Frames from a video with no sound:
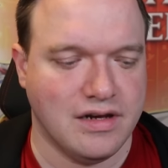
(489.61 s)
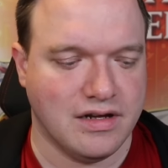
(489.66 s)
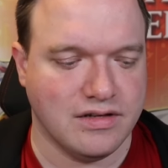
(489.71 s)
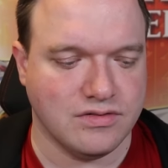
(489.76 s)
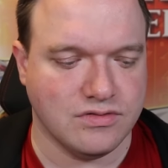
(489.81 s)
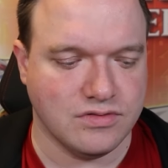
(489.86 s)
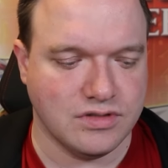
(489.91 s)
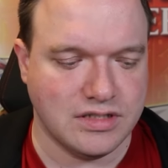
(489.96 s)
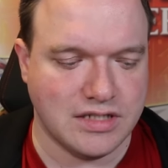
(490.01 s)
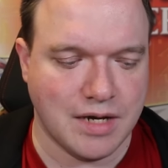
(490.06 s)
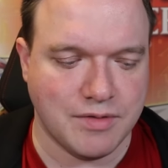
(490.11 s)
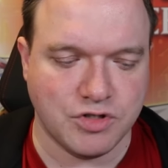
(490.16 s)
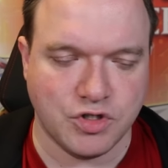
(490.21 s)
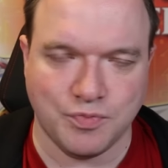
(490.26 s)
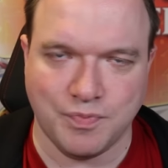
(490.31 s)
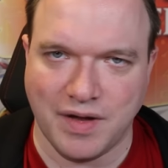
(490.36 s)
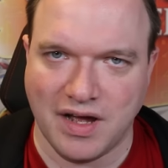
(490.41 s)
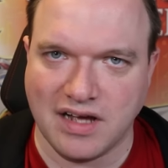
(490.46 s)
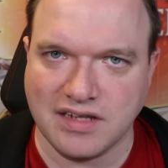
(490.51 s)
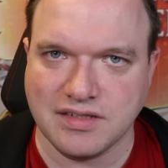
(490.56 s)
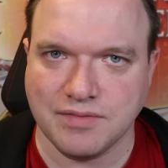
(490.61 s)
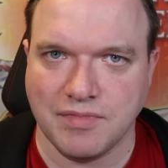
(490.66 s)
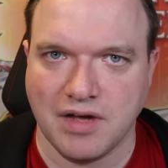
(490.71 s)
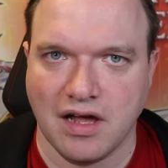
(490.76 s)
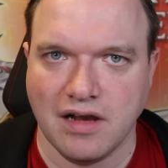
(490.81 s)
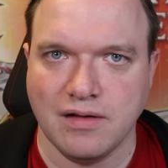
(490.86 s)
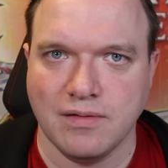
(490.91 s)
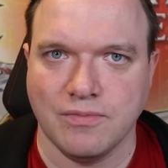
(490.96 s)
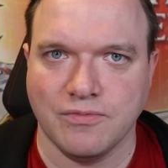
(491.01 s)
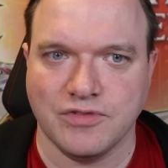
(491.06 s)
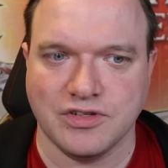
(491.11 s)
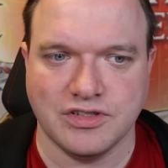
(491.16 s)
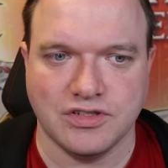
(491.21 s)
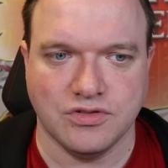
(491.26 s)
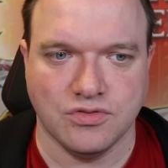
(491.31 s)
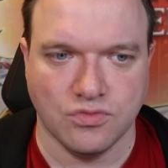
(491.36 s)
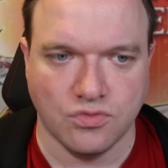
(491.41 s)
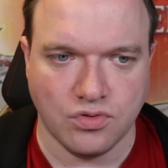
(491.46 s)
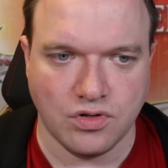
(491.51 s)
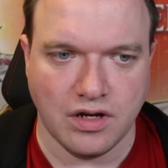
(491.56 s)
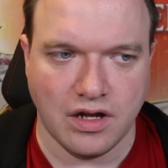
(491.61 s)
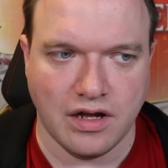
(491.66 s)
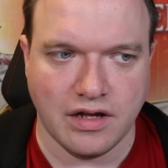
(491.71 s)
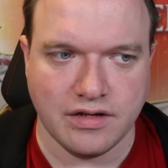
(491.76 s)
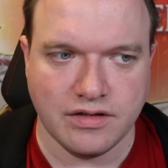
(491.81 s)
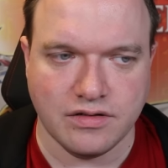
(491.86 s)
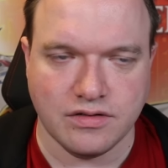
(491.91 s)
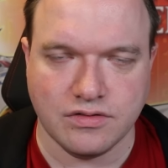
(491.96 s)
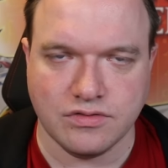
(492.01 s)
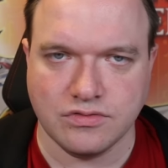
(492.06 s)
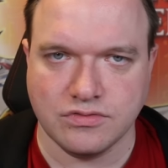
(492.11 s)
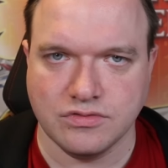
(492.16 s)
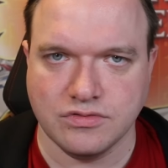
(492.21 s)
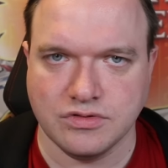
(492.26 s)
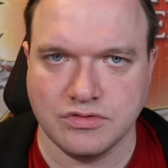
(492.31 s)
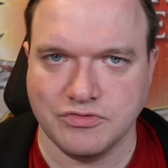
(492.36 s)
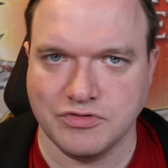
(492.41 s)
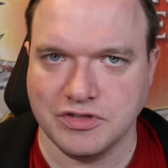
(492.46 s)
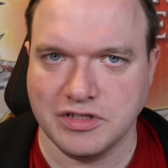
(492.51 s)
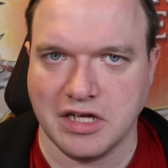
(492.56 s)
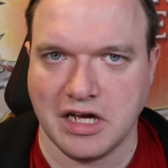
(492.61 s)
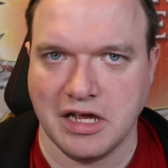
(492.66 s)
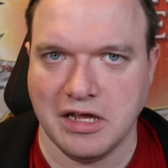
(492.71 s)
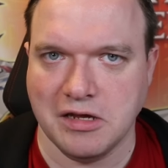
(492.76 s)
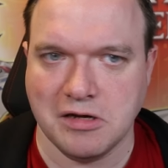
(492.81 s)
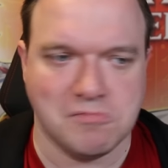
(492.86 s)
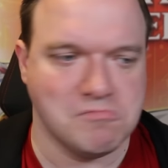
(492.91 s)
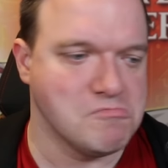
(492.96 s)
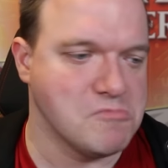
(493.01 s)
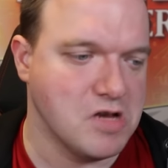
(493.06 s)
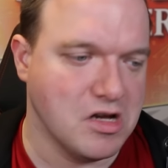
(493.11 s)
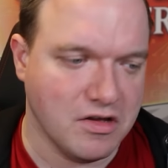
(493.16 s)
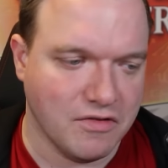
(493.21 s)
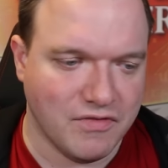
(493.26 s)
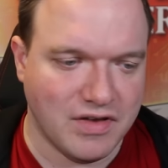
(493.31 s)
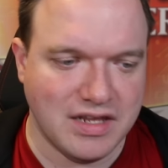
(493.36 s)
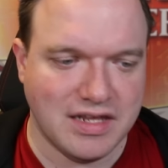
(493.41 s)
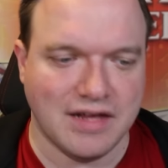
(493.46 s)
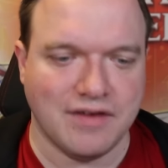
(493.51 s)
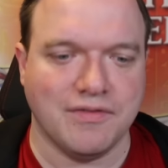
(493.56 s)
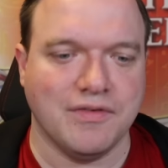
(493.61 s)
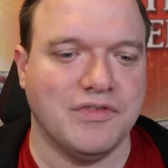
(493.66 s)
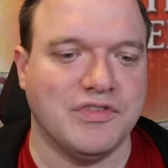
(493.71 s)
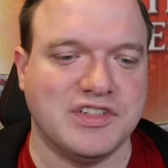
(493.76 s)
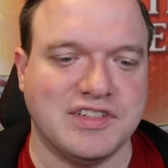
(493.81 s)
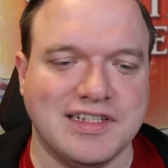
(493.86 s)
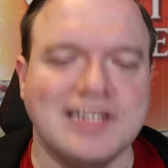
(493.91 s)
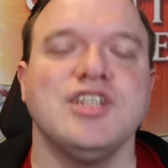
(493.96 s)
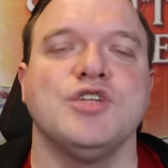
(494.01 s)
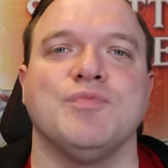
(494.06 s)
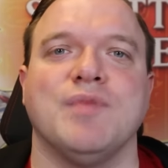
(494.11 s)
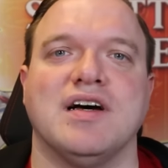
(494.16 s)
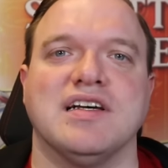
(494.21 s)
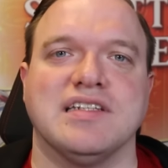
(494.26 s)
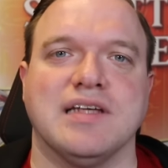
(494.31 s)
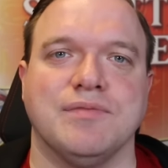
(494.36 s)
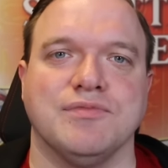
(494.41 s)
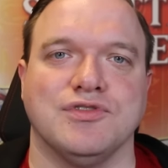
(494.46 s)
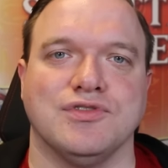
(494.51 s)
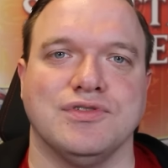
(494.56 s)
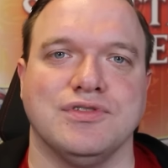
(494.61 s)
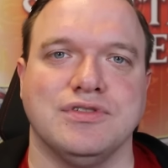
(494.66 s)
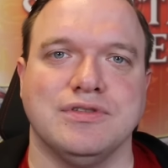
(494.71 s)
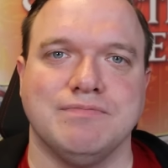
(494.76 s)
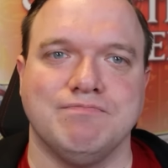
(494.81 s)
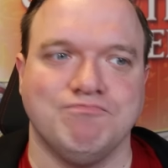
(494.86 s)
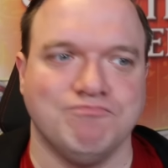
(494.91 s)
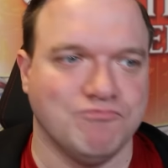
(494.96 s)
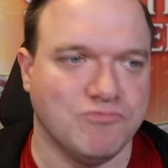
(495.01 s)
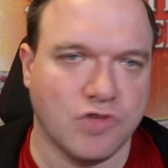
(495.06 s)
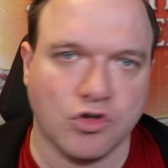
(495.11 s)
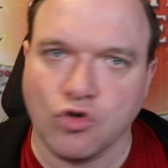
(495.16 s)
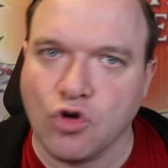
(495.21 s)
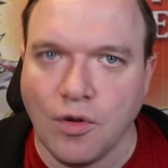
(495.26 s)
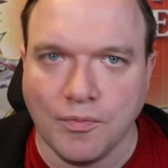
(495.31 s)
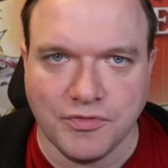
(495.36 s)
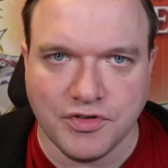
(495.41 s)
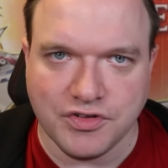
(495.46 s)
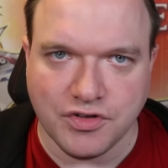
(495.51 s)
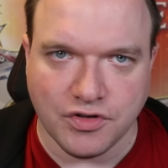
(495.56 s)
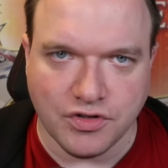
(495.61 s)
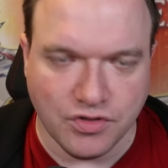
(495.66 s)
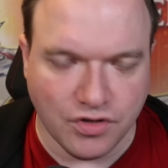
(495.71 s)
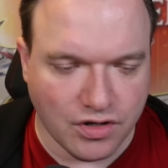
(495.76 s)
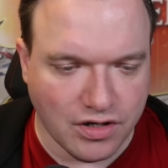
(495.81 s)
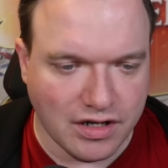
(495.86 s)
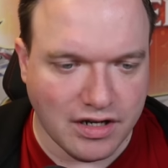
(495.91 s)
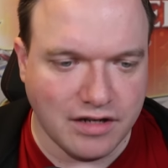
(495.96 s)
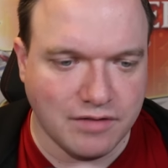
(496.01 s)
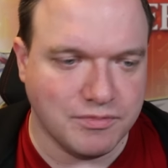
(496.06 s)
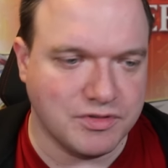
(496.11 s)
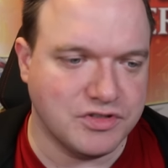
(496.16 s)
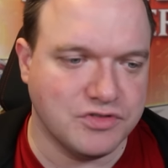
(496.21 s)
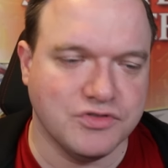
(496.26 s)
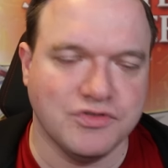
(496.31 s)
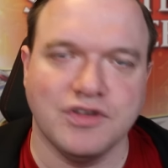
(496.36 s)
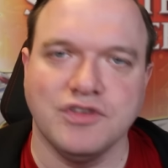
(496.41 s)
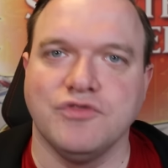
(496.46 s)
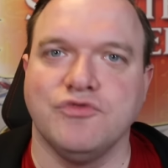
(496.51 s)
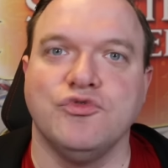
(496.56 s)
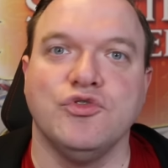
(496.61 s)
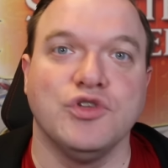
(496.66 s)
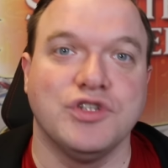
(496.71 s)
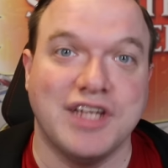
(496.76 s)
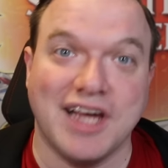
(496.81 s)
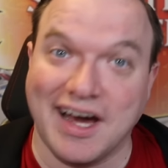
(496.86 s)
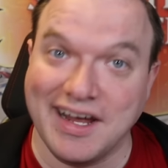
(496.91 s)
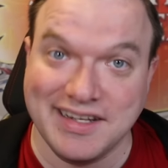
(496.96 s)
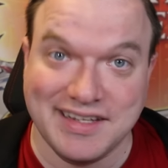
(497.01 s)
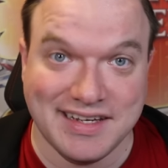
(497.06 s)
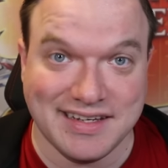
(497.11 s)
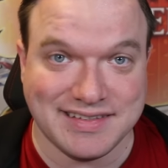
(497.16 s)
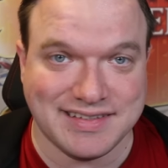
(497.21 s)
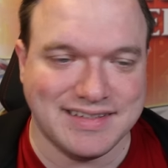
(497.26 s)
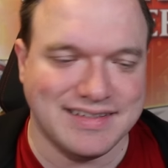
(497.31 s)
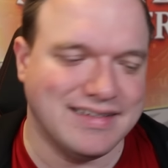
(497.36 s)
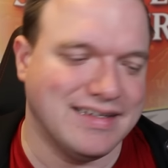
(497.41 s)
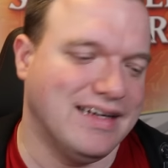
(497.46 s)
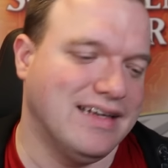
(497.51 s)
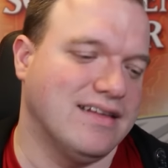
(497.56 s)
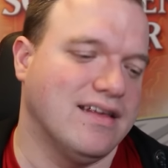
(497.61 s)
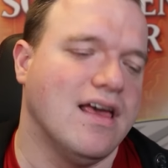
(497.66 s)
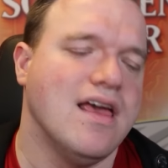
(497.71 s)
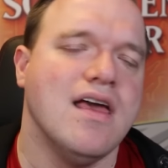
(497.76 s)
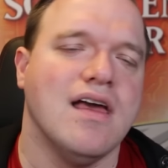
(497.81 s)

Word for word: Also ich habe Spaß um allem, was ich hochlade und von daher, wenn ich etwas nicht Spaß haben sollte, dann kommt es auch nicht online, beziehungsweise wird gar nicht erst gedreht.